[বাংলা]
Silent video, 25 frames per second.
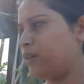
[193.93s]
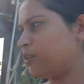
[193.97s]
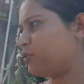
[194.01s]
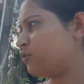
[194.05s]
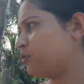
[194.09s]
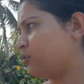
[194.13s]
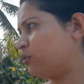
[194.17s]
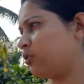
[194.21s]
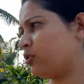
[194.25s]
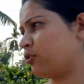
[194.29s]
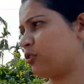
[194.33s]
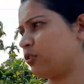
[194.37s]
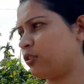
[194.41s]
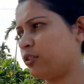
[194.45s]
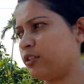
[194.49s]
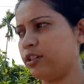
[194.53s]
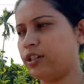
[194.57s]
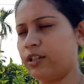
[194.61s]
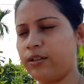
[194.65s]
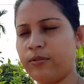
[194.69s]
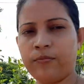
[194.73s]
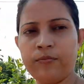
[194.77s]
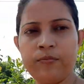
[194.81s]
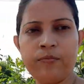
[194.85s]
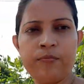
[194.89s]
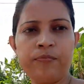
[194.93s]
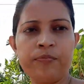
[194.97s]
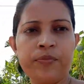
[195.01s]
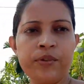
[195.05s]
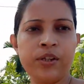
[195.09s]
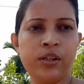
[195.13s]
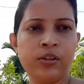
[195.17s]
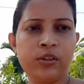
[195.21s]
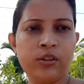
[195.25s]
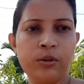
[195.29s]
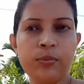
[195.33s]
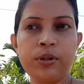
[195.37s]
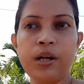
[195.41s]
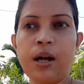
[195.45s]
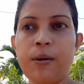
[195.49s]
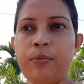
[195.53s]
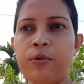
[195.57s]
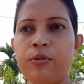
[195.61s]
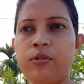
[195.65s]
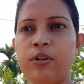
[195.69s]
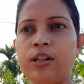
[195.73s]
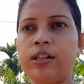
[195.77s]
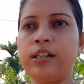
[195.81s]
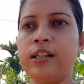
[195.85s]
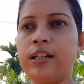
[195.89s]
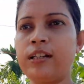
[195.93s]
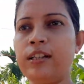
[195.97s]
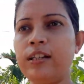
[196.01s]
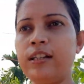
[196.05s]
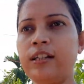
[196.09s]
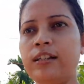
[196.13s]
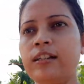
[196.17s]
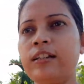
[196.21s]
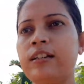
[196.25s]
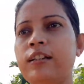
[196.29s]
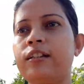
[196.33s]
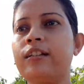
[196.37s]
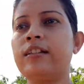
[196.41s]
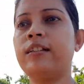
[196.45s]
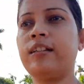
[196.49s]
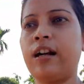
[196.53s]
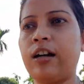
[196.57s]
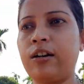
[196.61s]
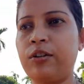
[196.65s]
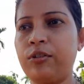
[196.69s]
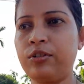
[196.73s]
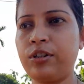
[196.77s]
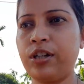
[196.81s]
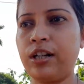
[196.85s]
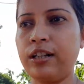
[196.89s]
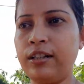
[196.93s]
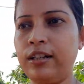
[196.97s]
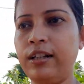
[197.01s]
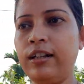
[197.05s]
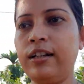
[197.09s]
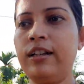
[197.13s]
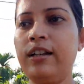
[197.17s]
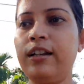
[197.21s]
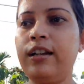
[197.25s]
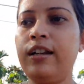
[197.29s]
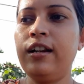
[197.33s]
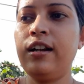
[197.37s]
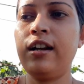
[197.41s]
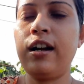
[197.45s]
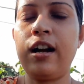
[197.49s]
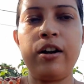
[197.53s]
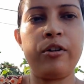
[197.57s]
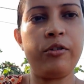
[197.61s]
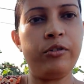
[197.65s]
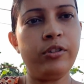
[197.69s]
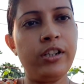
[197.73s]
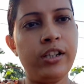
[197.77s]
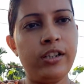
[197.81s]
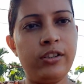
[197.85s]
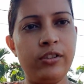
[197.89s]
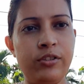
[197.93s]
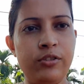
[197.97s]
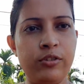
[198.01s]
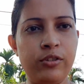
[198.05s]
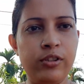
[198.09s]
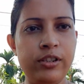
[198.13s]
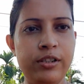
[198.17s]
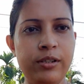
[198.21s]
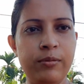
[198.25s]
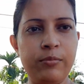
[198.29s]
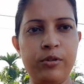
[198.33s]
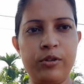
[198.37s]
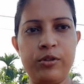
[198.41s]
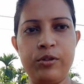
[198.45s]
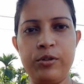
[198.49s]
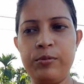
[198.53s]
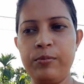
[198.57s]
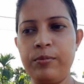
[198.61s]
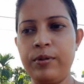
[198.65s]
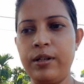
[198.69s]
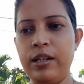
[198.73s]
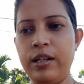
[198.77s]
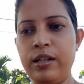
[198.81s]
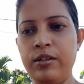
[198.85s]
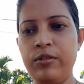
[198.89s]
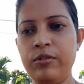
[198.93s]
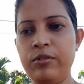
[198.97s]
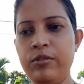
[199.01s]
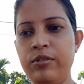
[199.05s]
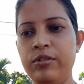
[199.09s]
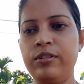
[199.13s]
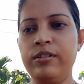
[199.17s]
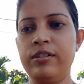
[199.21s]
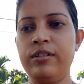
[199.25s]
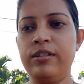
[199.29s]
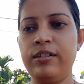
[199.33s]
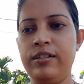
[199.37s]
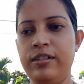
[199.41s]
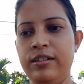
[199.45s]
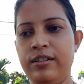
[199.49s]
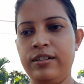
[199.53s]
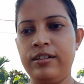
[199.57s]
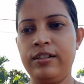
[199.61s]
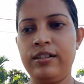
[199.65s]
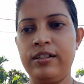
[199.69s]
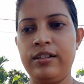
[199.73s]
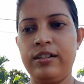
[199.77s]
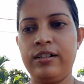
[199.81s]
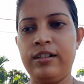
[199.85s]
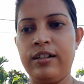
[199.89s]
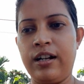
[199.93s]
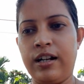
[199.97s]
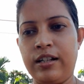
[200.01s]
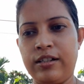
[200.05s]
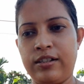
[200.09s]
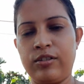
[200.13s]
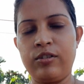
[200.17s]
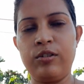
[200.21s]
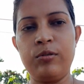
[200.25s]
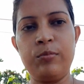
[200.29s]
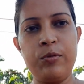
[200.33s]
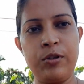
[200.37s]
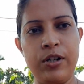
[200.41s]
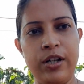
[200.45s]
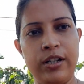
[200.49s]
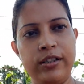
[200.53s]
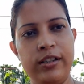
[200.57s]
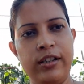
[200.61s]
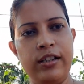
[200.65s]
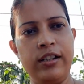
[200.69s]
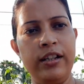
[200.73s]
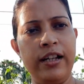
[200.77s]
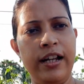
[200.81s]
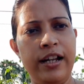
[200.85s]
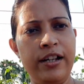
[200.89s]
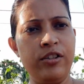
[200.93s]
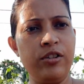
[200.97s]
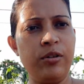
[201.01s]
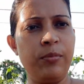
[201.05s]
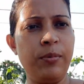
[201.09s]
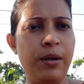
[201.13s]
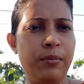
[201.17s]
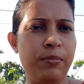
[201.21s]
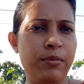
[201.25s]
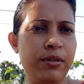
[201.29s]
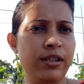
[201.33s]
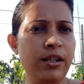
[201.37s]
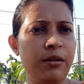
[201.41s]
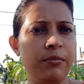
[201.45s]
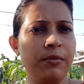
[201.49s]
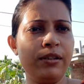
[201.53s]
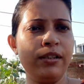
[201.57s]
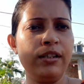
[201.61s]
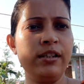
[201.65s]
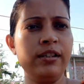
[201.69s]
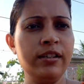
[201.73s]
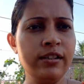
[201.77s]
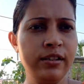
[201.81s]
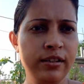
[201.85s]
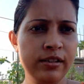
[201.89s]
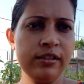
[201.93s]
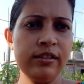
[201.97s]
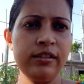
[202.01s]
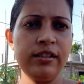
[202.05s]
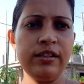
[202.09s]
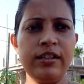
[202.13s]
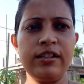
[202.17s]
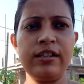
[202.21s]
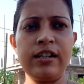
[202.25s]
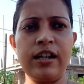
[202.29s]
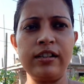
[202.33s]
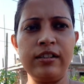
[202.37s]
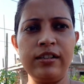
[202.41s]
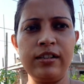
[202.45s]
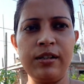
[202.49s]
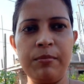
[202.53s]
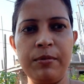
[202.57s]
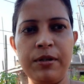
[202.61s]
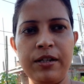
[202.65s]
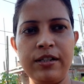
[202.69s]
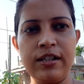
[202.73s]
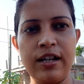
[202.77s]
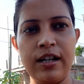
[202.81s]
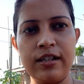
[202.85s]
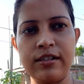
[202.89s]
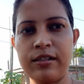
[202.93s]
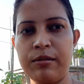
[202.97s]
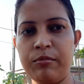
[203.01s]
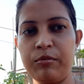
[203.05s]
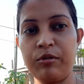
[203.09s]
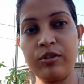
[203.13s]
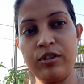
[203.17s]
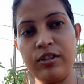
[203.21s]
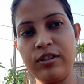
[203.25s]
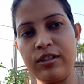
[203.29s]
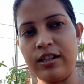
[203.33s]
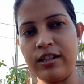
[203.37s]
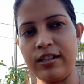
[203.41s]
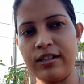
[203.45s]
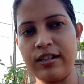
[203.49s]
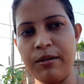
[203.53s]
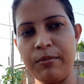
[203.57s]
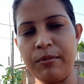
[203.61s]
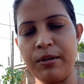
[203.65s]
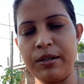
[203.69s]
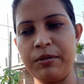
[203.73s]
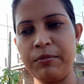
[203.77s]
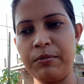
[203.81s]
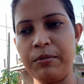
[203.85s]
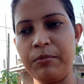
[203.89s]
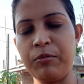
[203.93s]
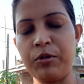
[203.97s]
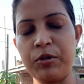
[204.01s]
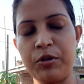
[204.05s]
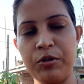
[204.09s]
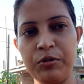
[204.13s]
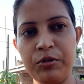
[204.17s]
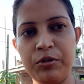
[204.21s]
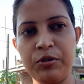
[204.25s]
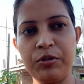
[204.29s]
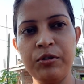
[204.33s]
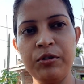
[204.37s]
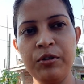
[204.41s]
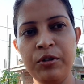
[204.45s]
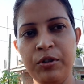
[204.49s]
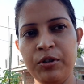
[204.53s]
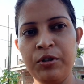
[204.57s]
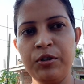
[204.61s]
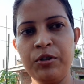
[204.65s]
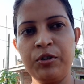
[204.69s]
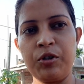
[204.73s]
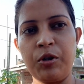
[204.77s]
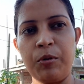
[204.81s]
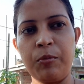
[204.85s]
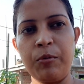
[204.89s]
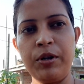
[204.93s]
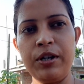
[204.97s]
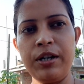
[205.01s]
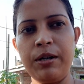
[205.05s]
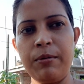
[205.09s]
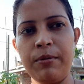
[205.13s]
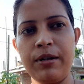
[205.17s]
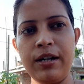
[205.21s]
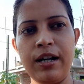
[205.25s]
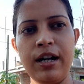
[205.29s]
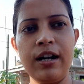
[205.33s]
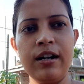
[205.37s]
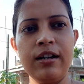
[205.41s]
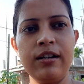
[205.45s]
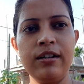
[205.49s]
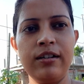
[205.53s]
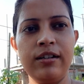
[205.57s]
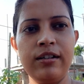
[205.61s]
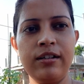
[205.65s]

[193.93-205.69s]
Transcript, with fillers: মিলে যুদ্ধ চলছে আমি কাপড়গুলো দিয়ে দিই থাকো সাথে আর ওইদিকে তো চলছে মটন বানানো আজকে অল্প খেতে লেট হবে এমনিতে আমাদের তিনটে সাড়ে তিনটে বেজেছে আজকে মনে হচ্ছে চারটা বাজবে মটন তো সময় নেবে না